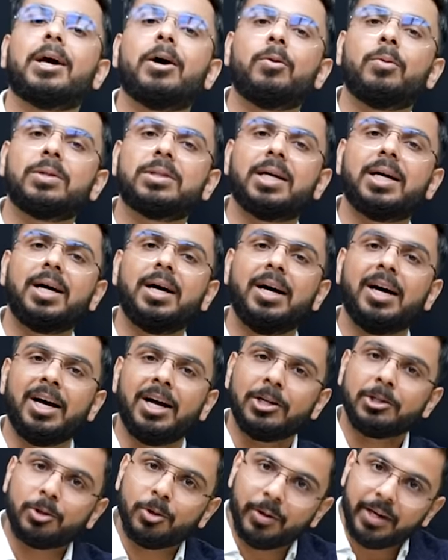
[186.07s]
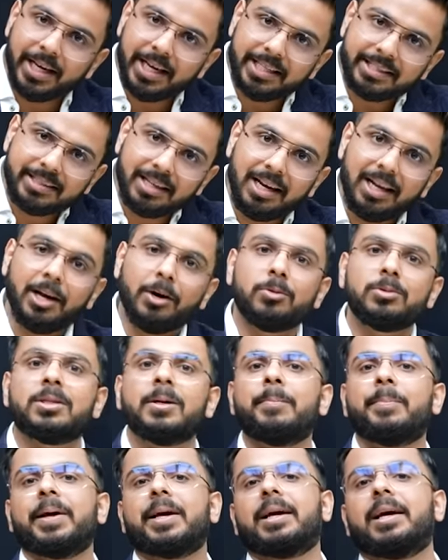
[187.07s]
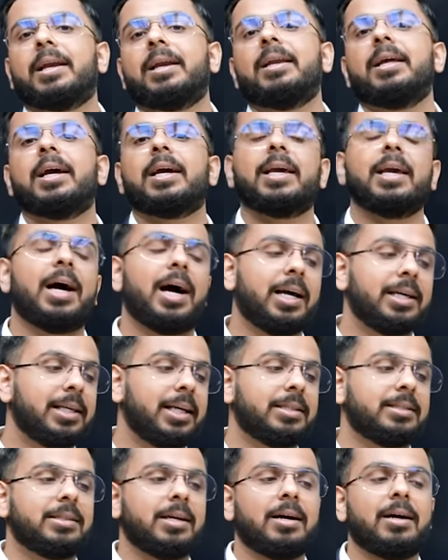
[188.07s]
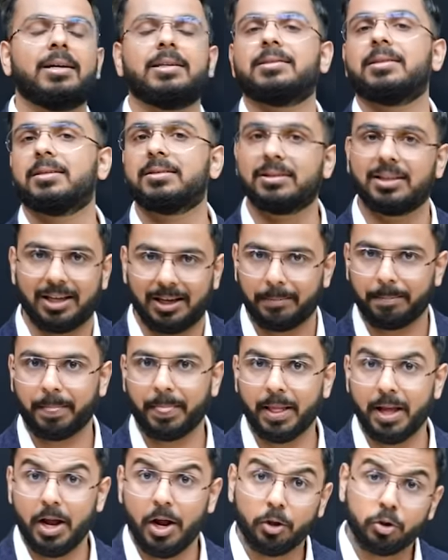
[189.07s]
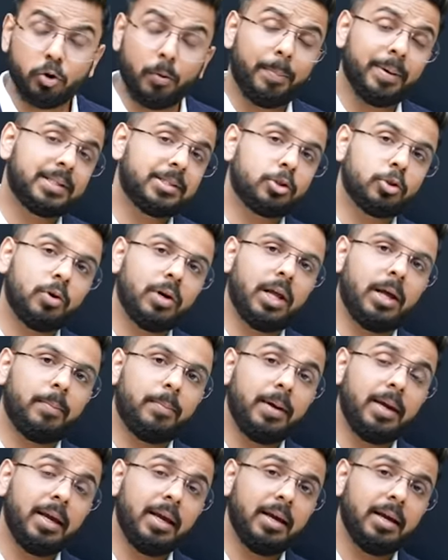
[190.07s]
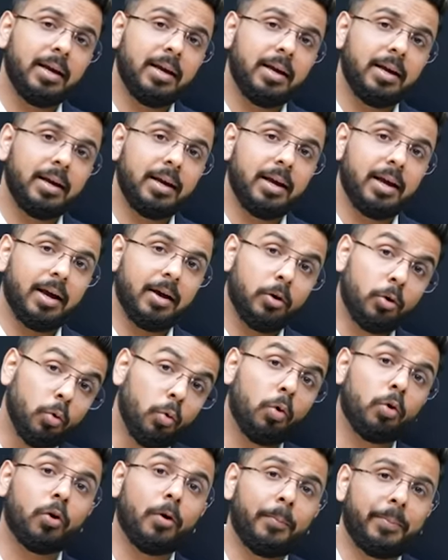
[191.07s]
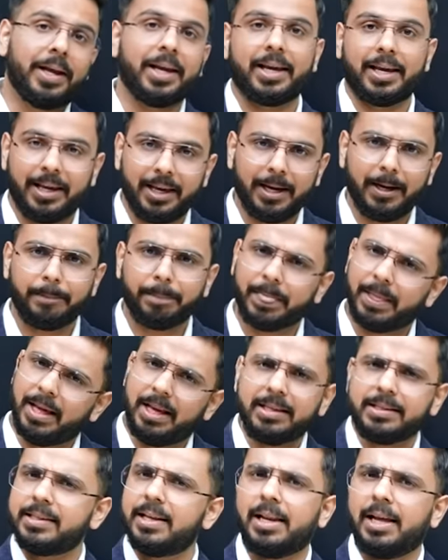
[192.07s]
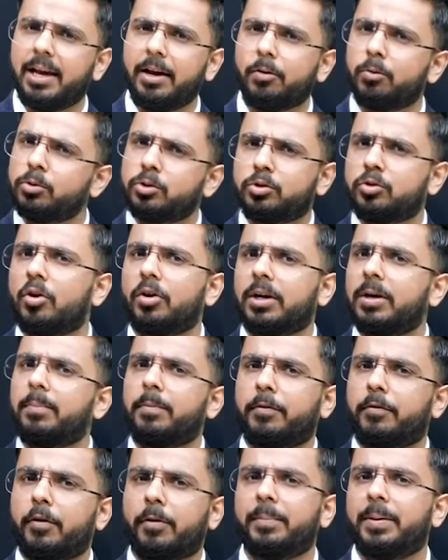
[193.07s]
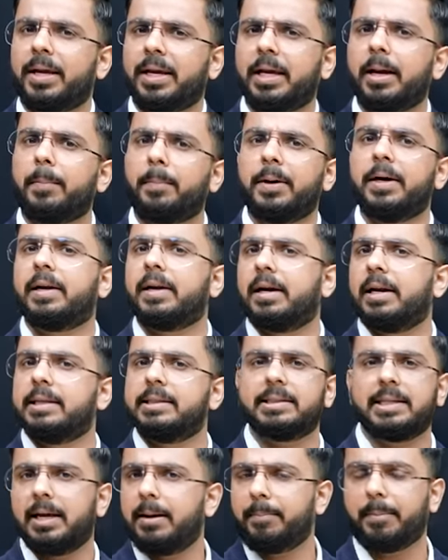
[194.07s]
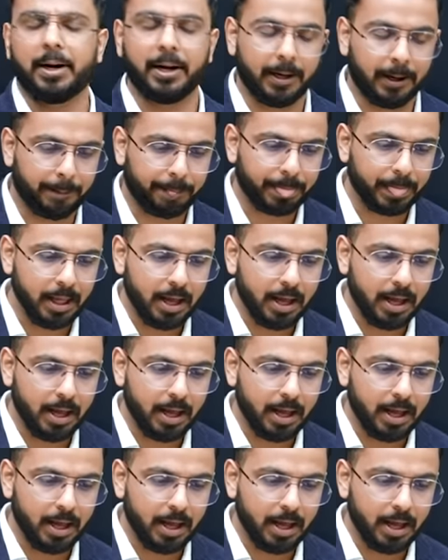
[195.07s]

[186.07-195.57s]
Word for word: लिखा हुआ था तो इसलिए उसे पिक कर लिया कि हाँ ये अच्छा कर सकता है तो बच्चों ने भी रूल को ब्रेक किया इसलिए उस स्टॉक ने परफॉर्म नहीं किया पीटर लेंज ने पाया